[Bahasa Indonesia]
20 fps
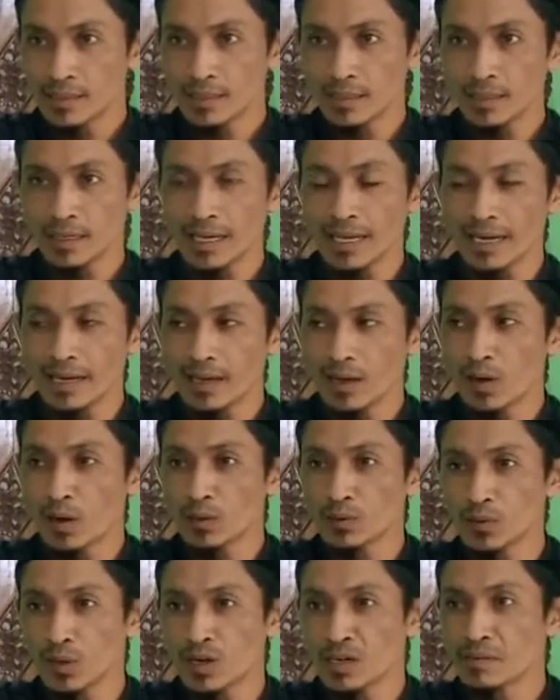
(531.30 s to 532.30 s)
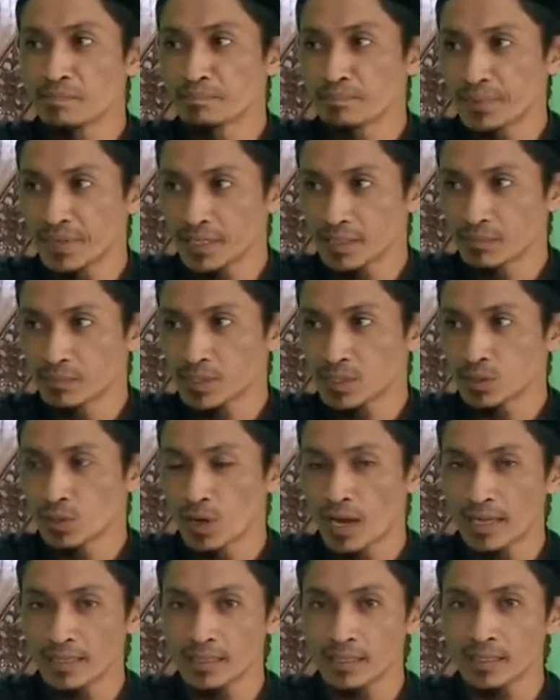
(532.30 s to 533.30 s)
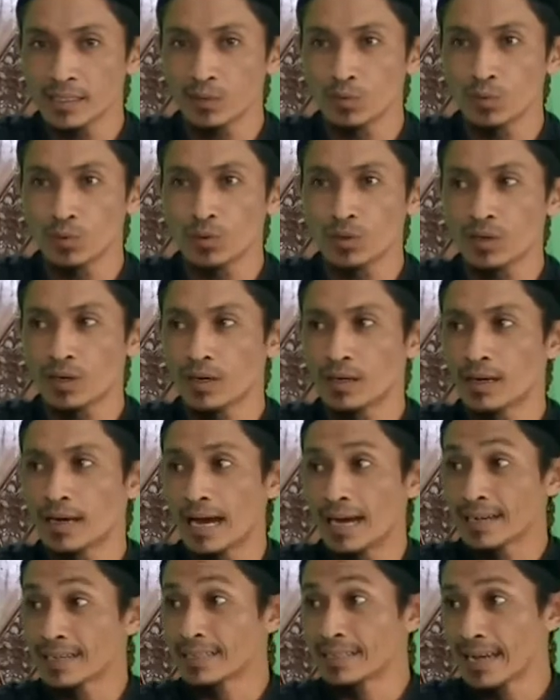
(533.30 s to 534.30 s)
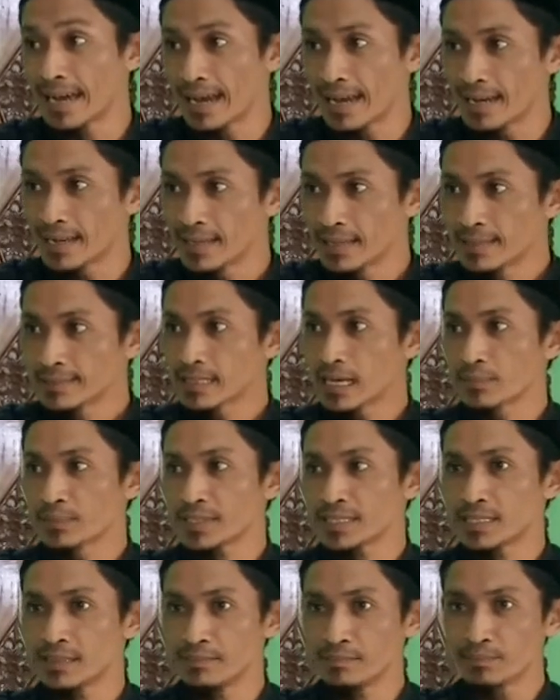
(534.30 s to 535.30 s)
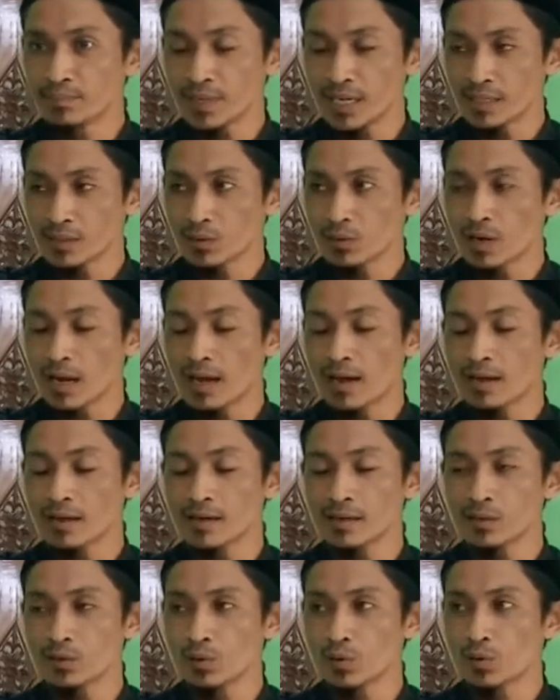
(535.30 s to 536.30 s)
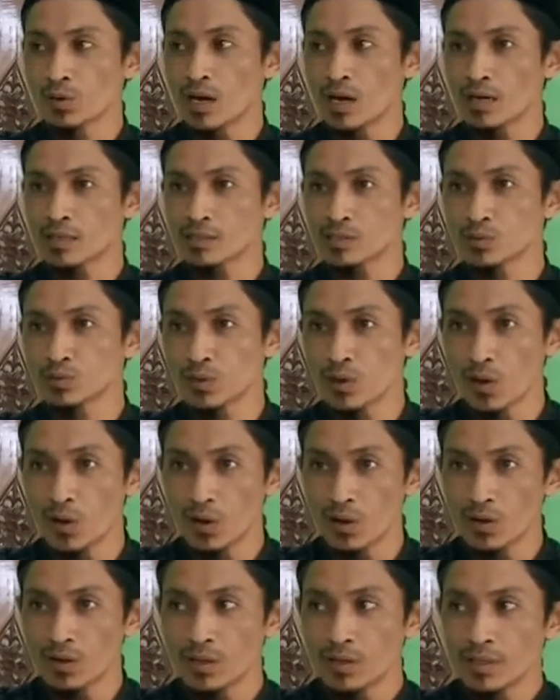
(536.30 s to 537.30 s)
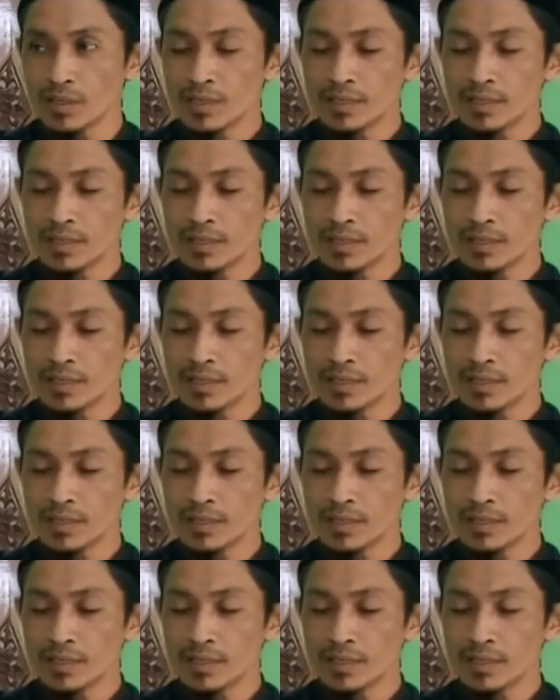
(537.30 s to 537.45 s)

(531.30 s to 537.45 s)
Nggih, eling Allah ngempet mesyo atiku gak genah tapi dimpet orang renon gak ngresula